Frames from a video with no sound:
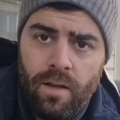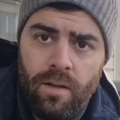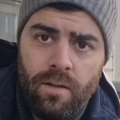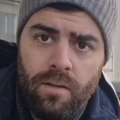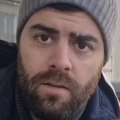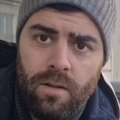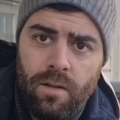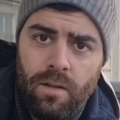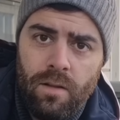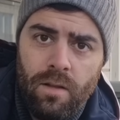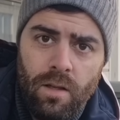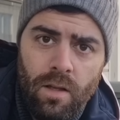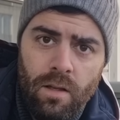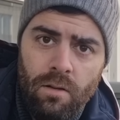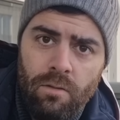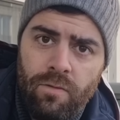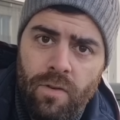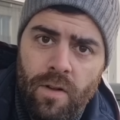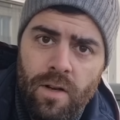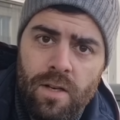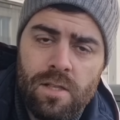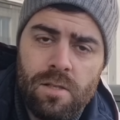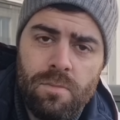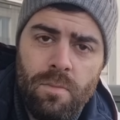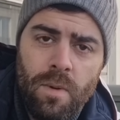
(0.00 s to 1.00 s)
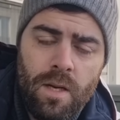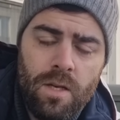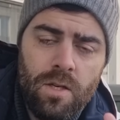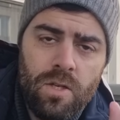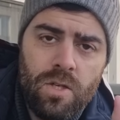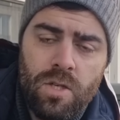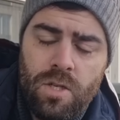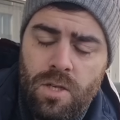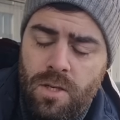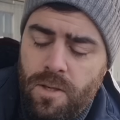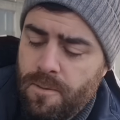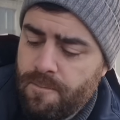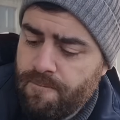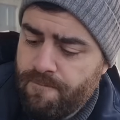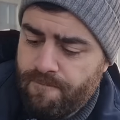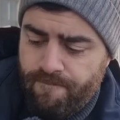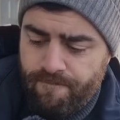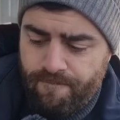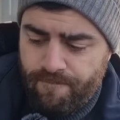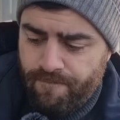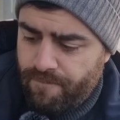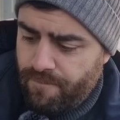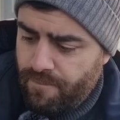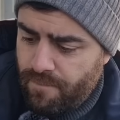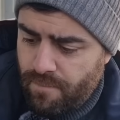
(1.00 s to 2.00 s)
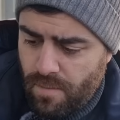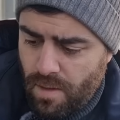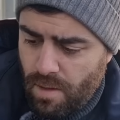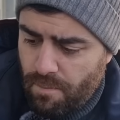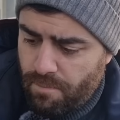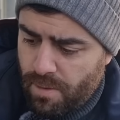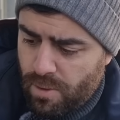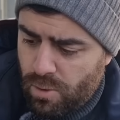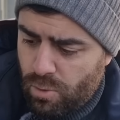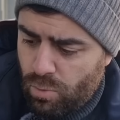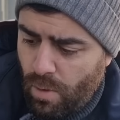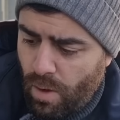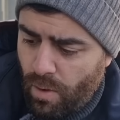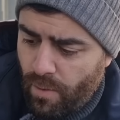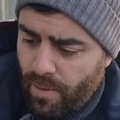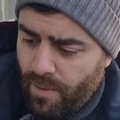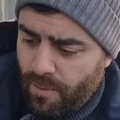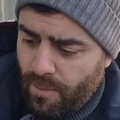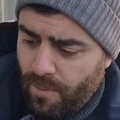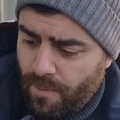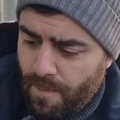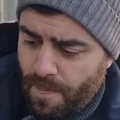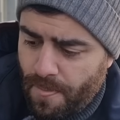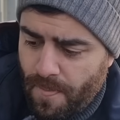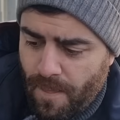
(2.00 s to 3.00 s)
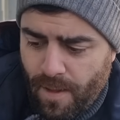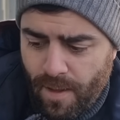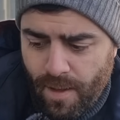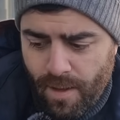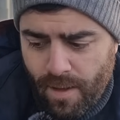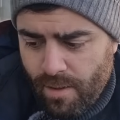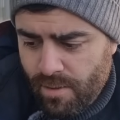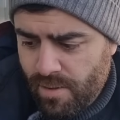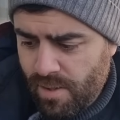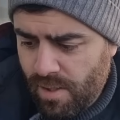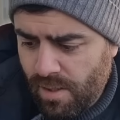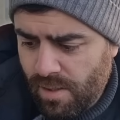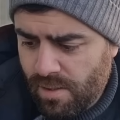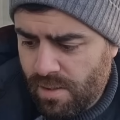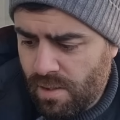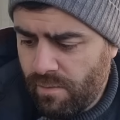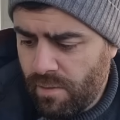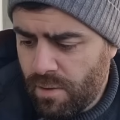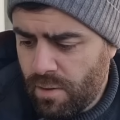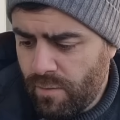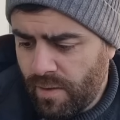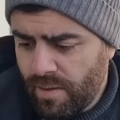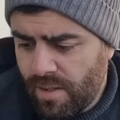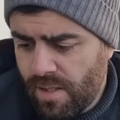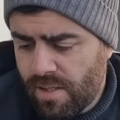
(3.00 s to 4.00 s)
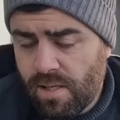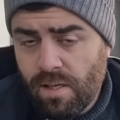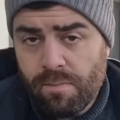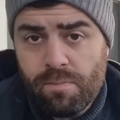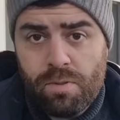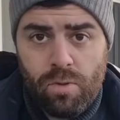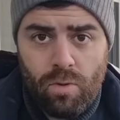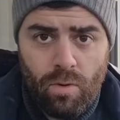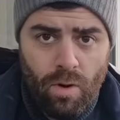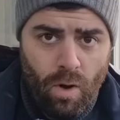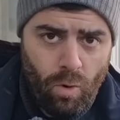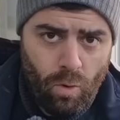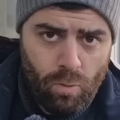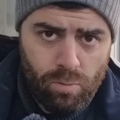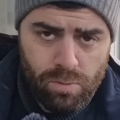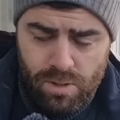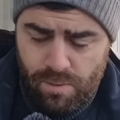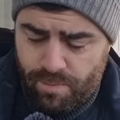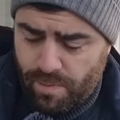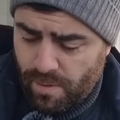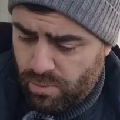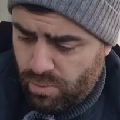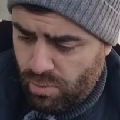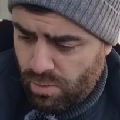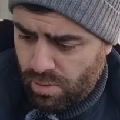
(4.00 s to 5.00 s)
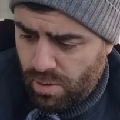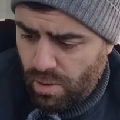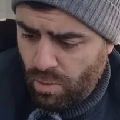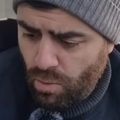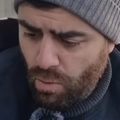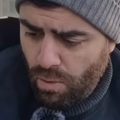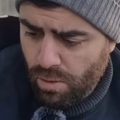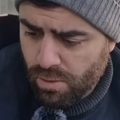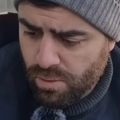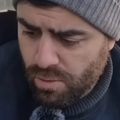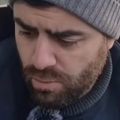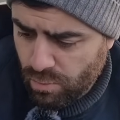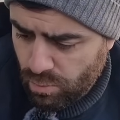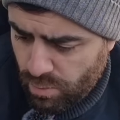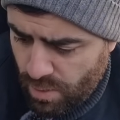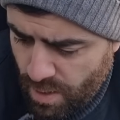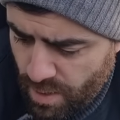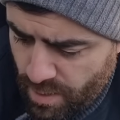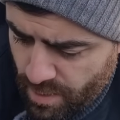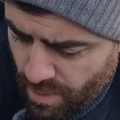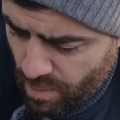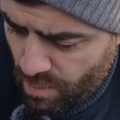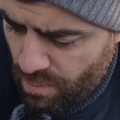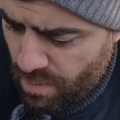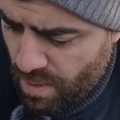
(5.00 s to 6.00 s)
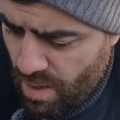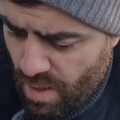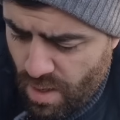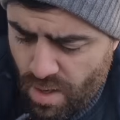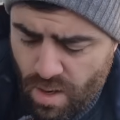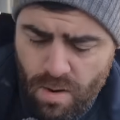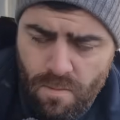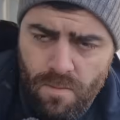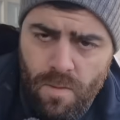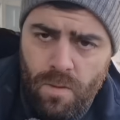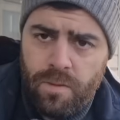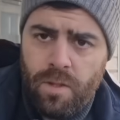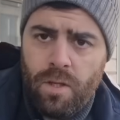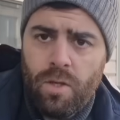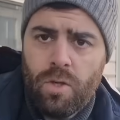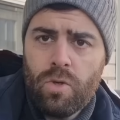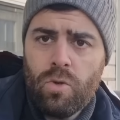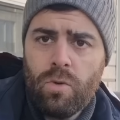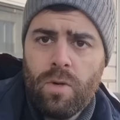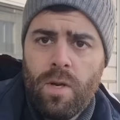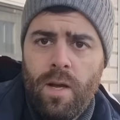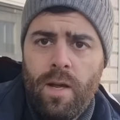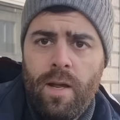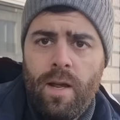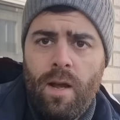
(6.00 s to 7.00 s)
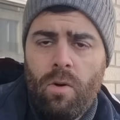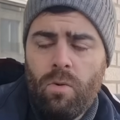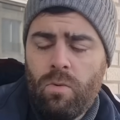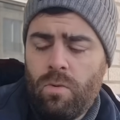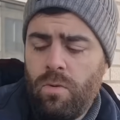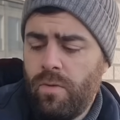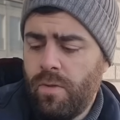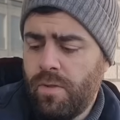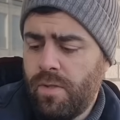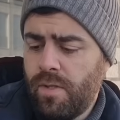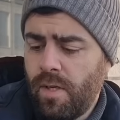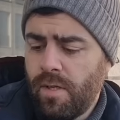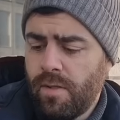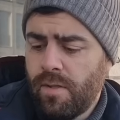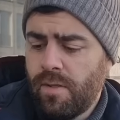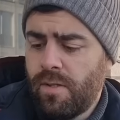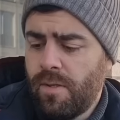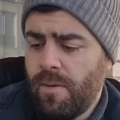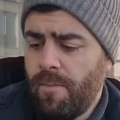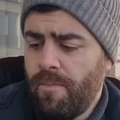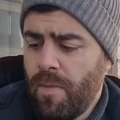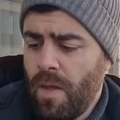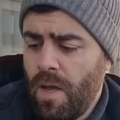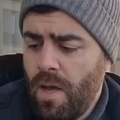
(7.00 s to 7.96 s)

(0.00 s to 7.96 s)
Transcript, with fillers: E, e infelizmente, pessoal, eu, eu sei que esse vídeo vai decepcionar algumas pessoas que gostam do canal, mas tem que jogar real com vocês.